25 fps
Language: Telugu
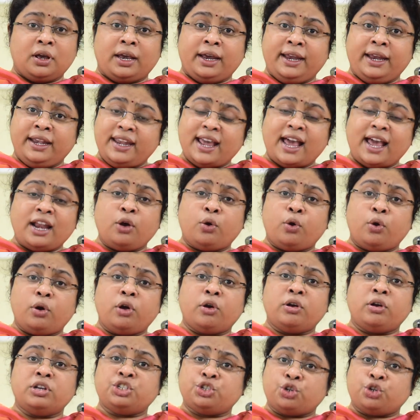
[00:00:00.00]
ఇండియాలో కూడా
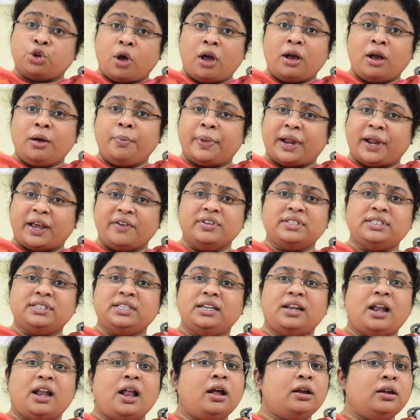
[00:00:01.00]
ఒక స్ట్రాంగ్ ప్రైవసీ
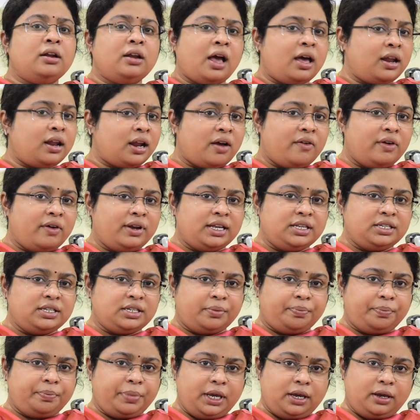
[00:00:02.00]
లా రావాలని
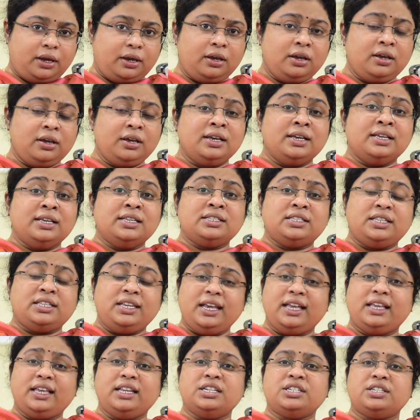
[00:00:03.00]
చెప్పి
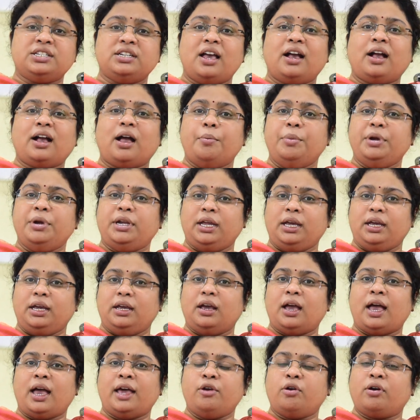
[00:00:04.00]
శ్రీకృష్ణ కమిటీ
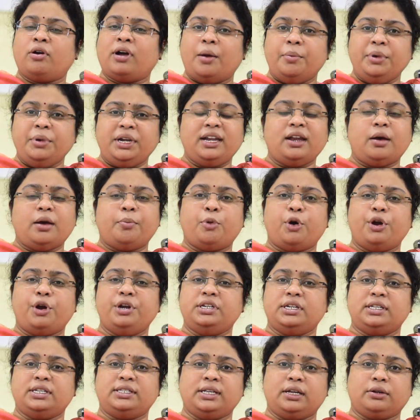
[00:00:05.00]
అనే ఒక కమిటీని
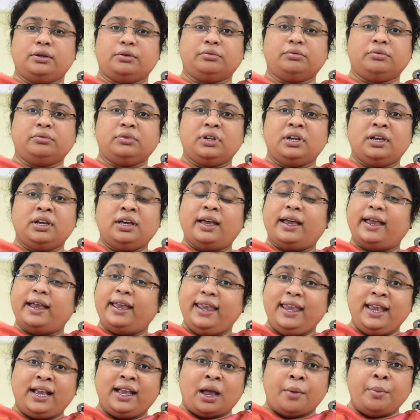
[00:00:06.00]
అపాయింట్ చేశారు
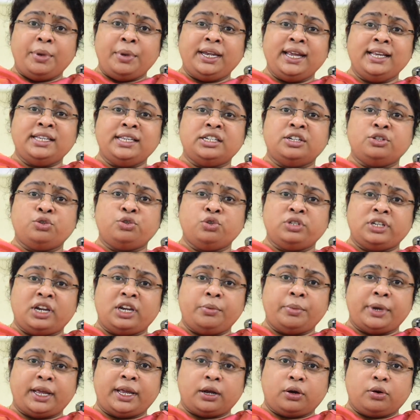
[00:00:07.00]
ఈ కమిటీ ఇచ్చిన సూచనల
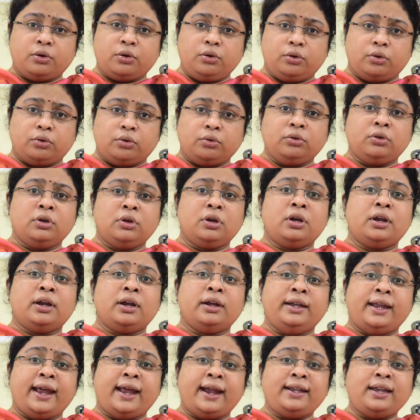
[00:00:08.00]
మేరకు
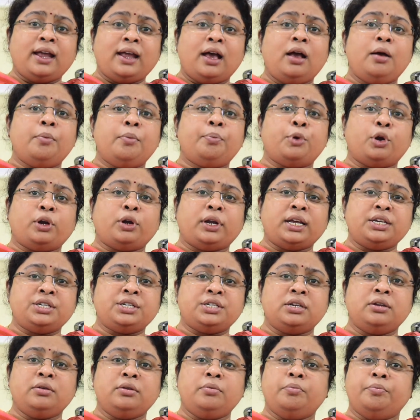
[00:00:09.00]
డేటా
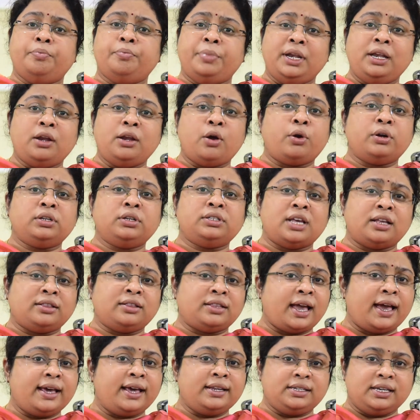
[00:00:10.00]
ప్రొటెక్షన్ బిల్ ఒకటి
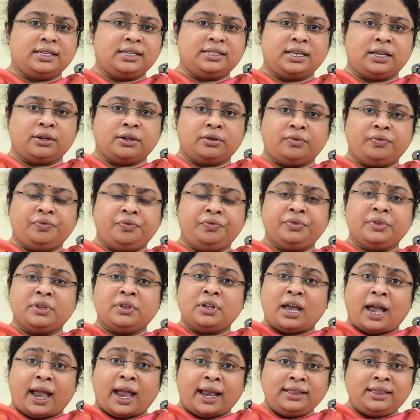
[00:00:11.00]
తయారు చేశారు
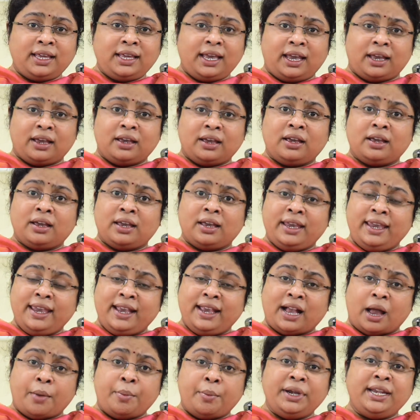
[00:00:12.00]
అయితే ఈ
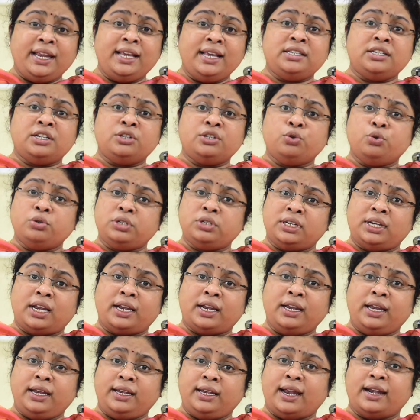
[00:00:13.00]
కమిటీ ఇచ్చిన
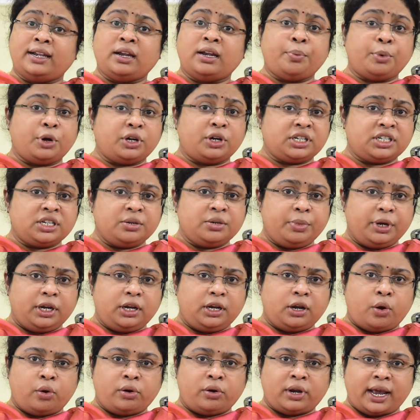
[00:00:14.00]
సూచనలన్నీ డేటా ప్రొటెక్షన్
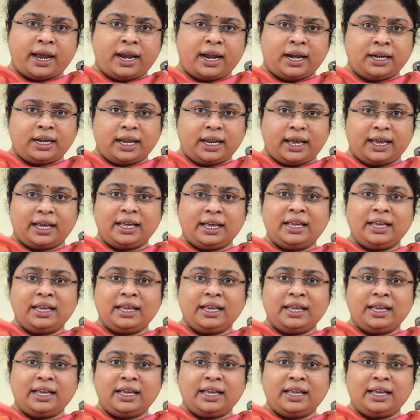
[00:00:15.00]
బిల్లో ఉన్నాయంటే